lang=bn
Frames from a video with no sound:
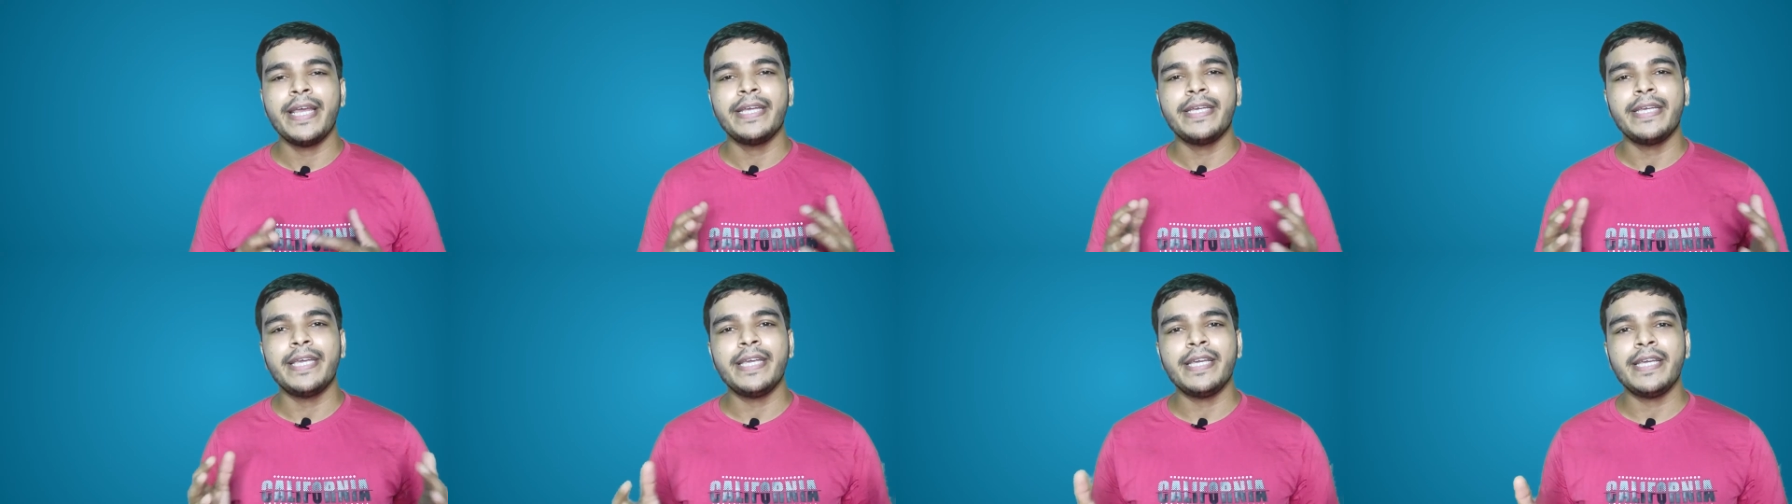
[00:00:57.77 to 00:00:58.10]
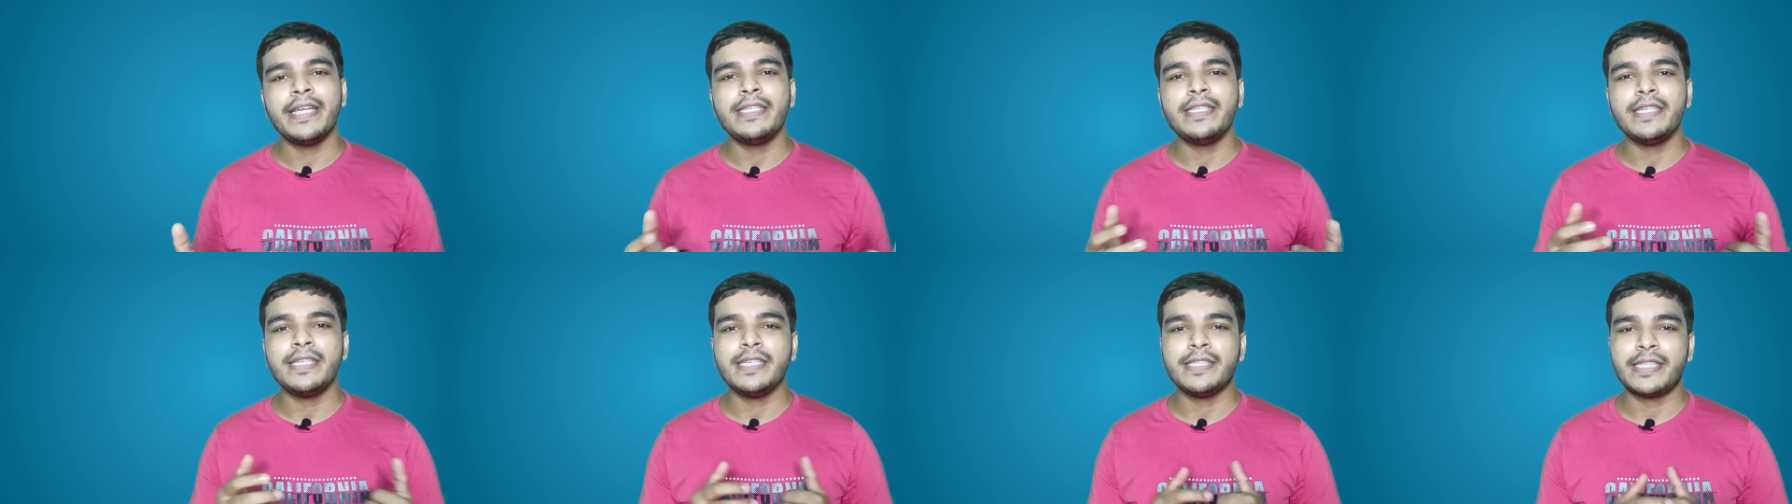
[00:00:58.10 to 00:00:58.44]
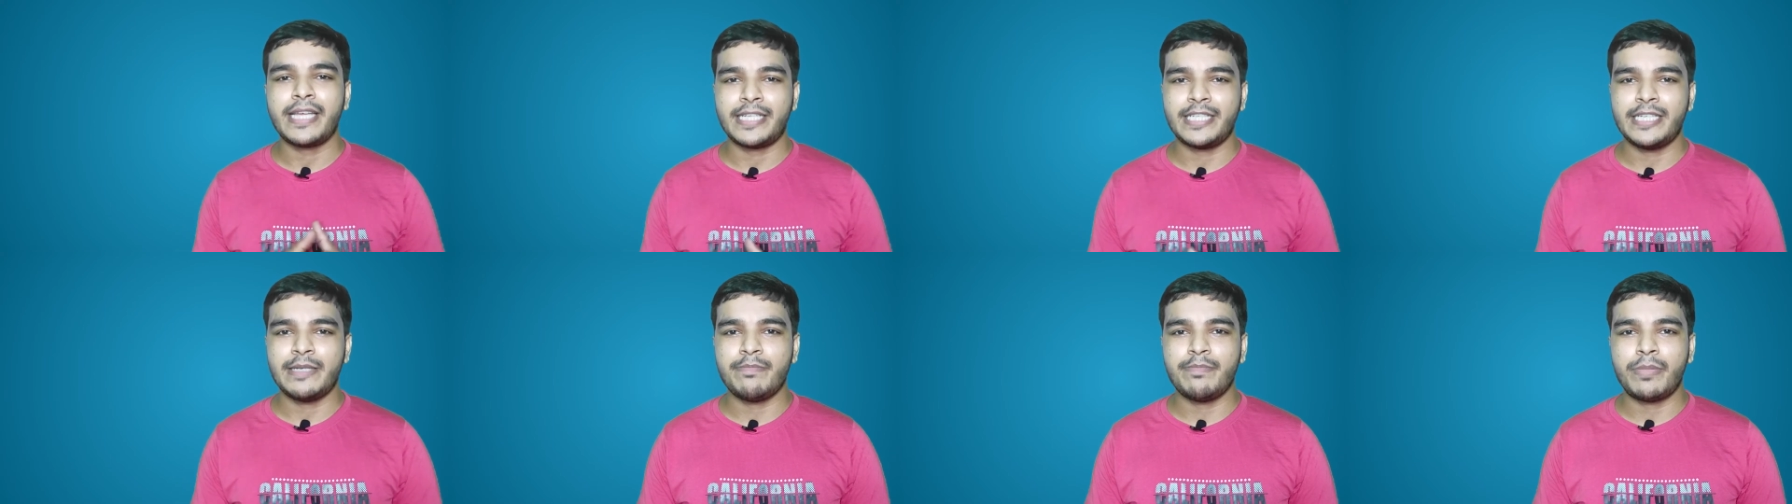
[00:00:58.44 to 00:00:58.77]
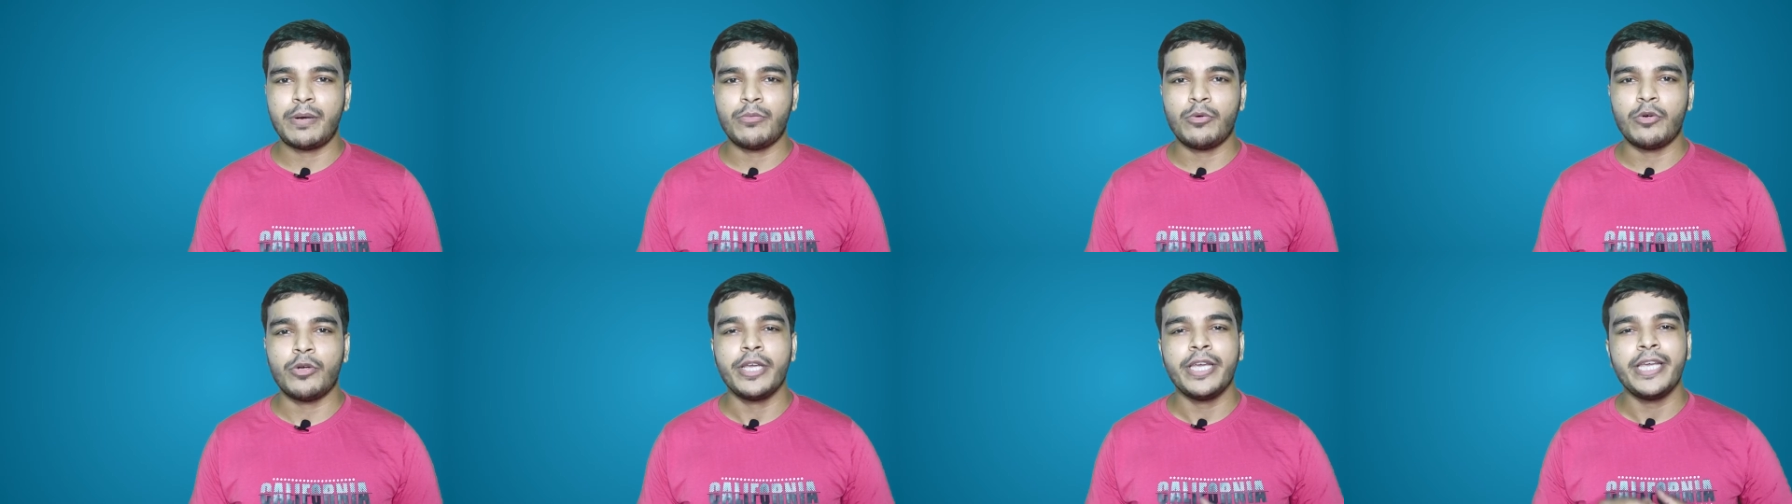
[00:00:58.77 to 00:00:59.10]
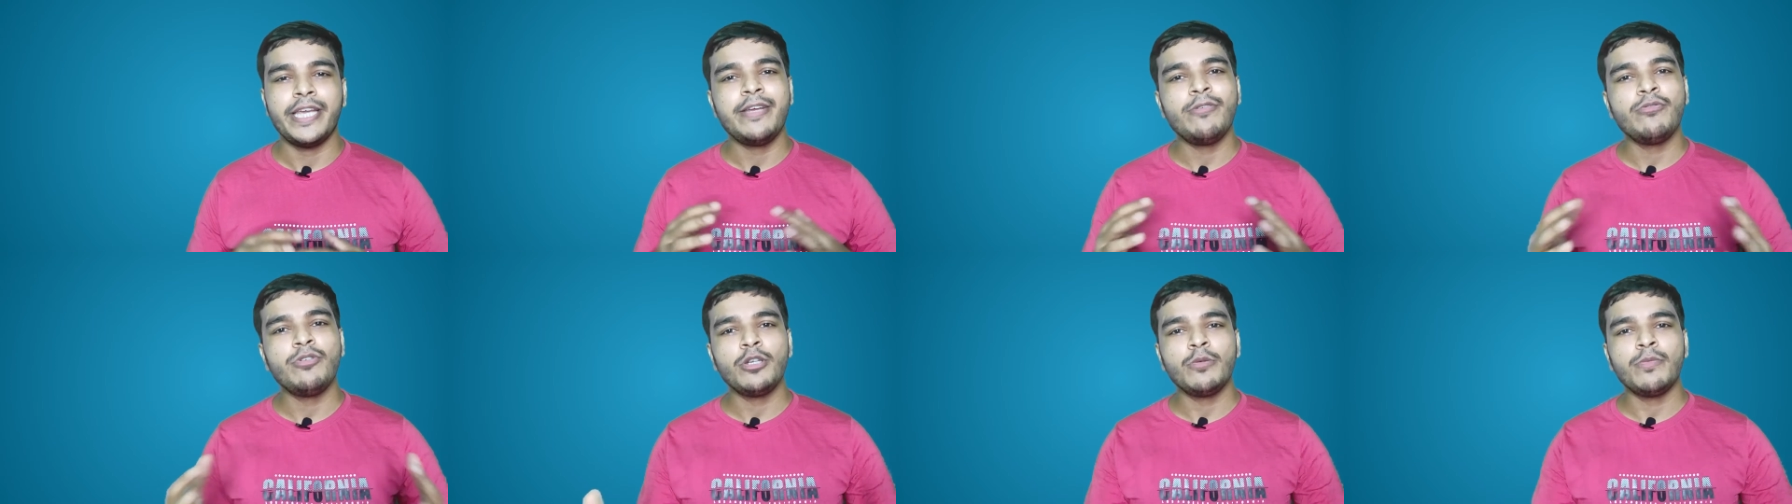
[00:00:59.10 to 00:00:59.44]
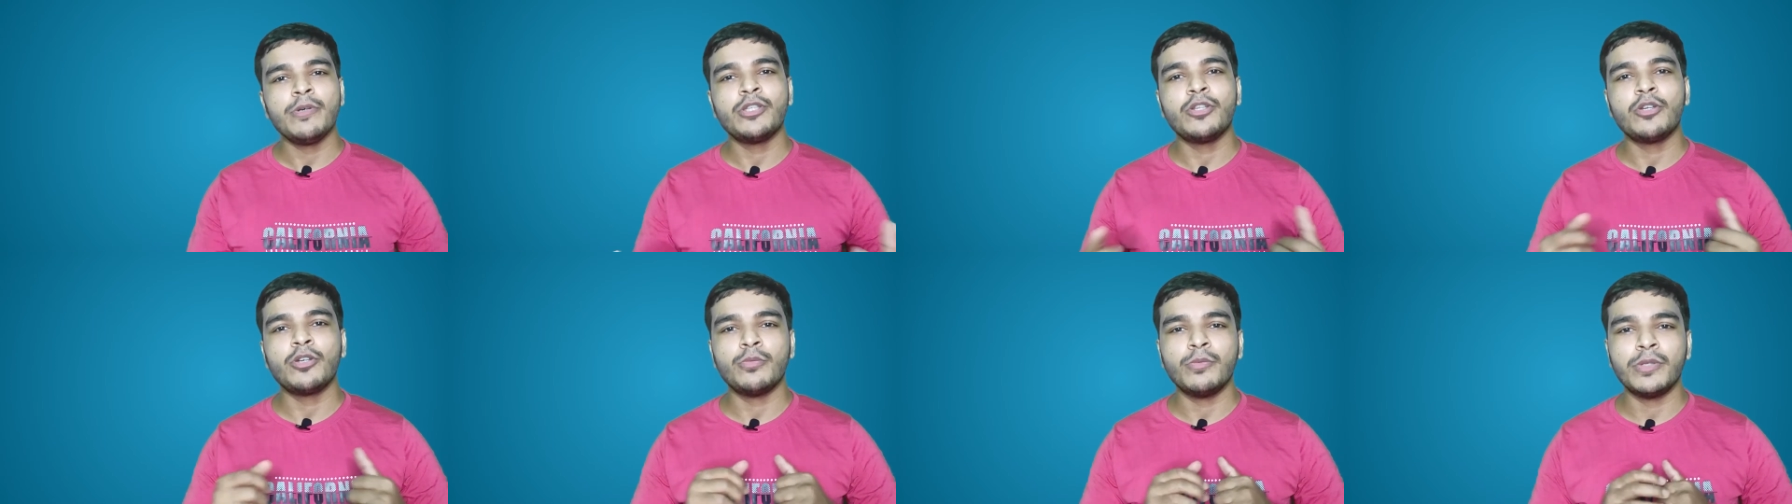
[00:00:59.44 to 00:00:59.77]
কী কী জিনিস অ্যাচিভ পাবো
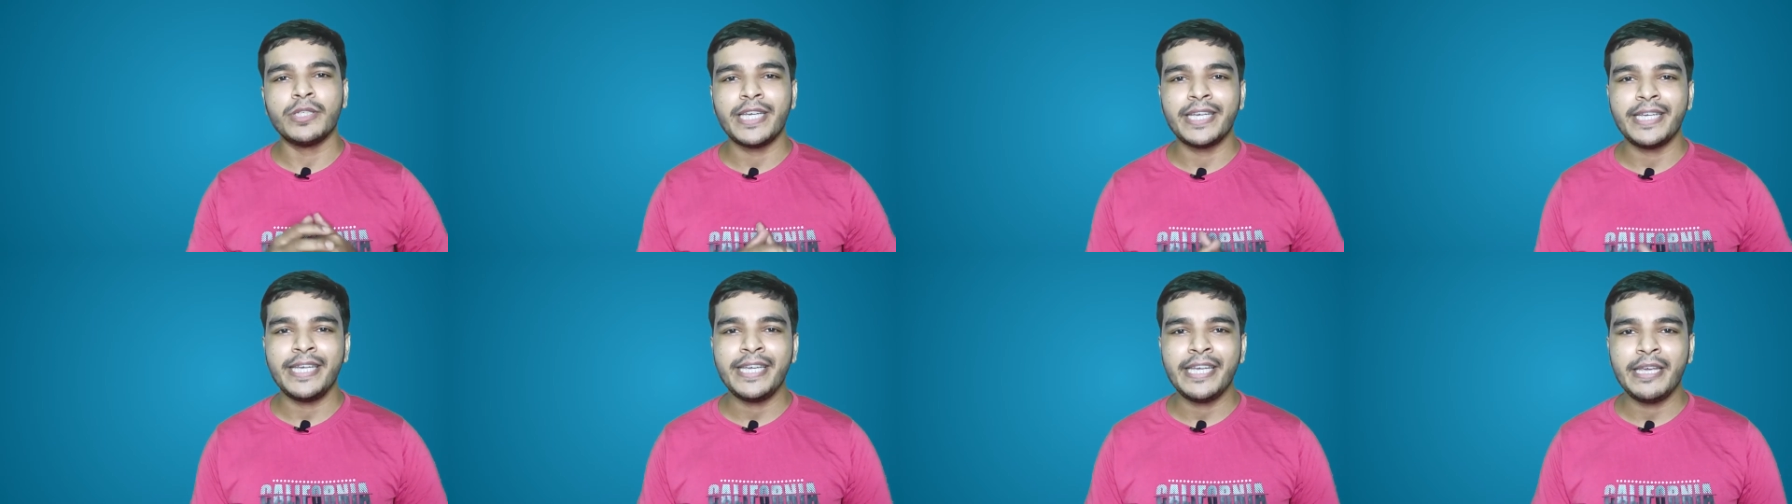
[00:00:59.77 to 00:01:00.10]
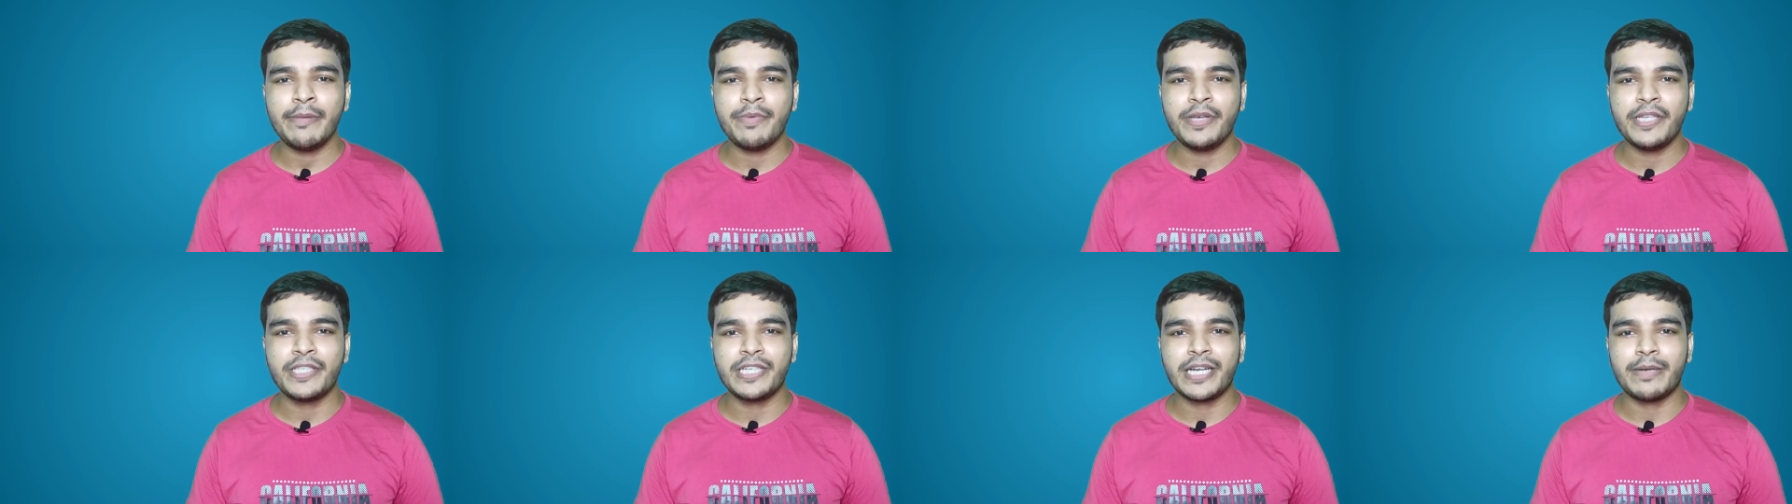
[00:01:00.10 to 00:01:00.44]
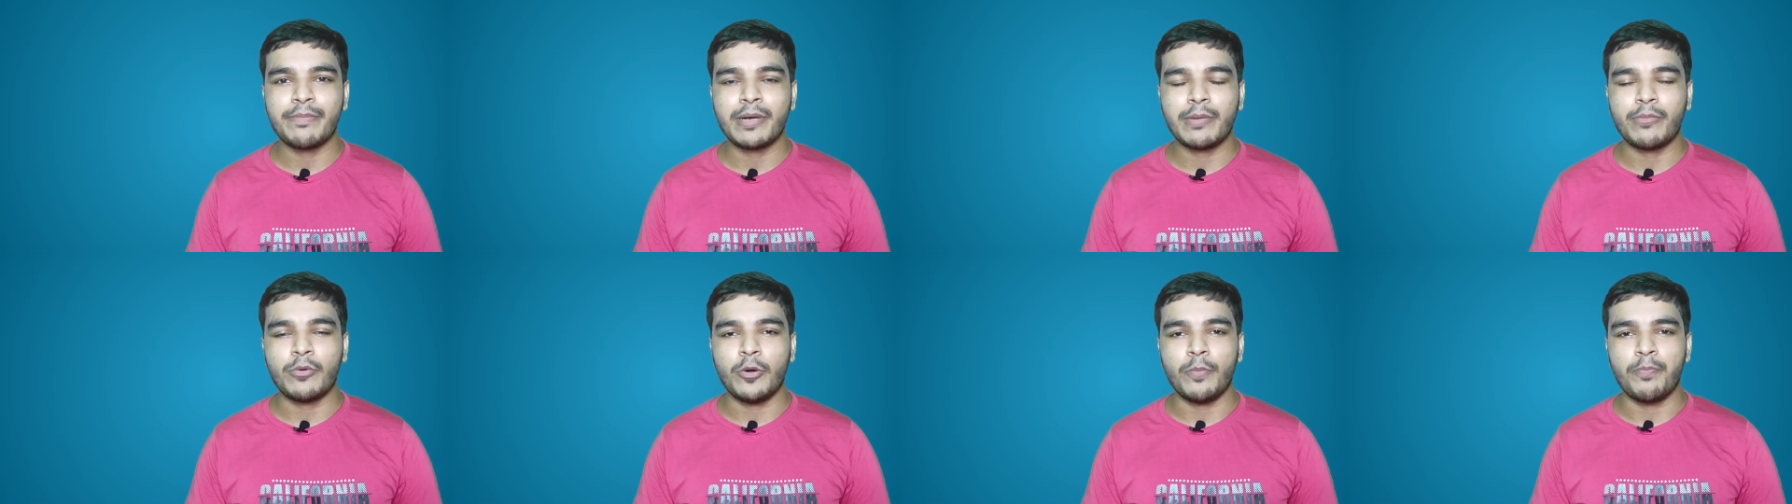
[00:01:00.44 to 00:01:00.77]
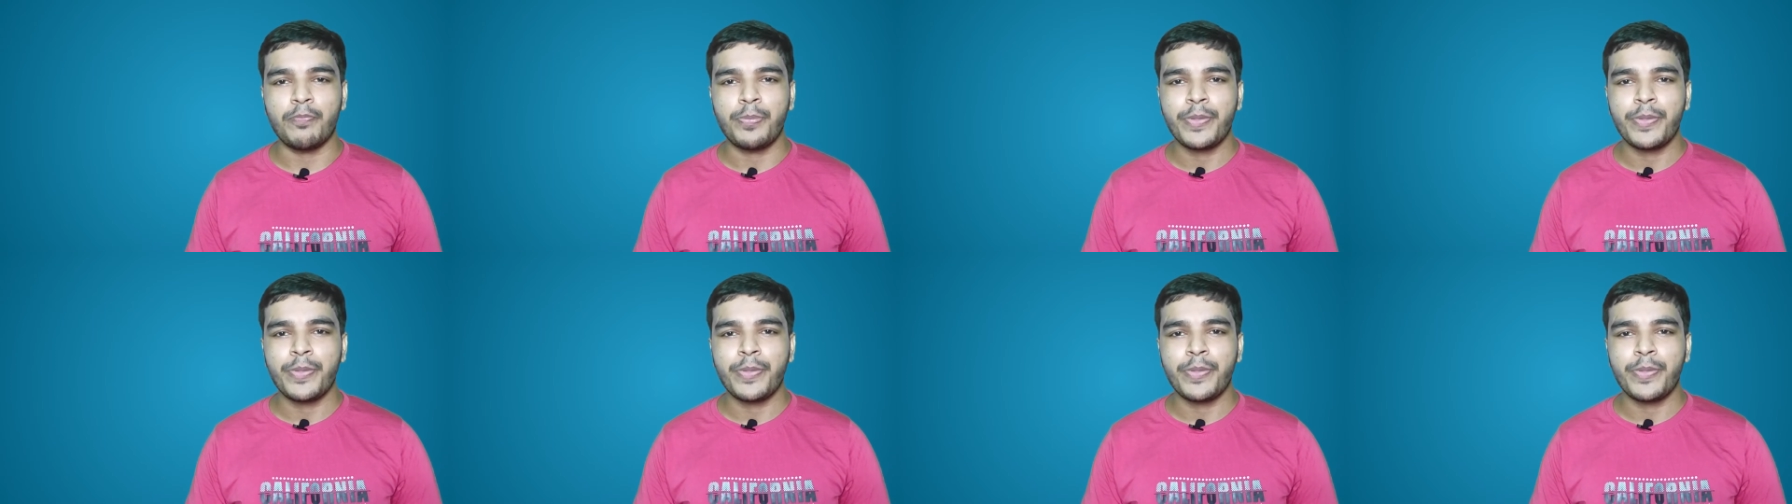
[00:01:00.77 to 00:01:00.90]
ইউটিউবের তরফ থেকে কী কী ফিচার পাবো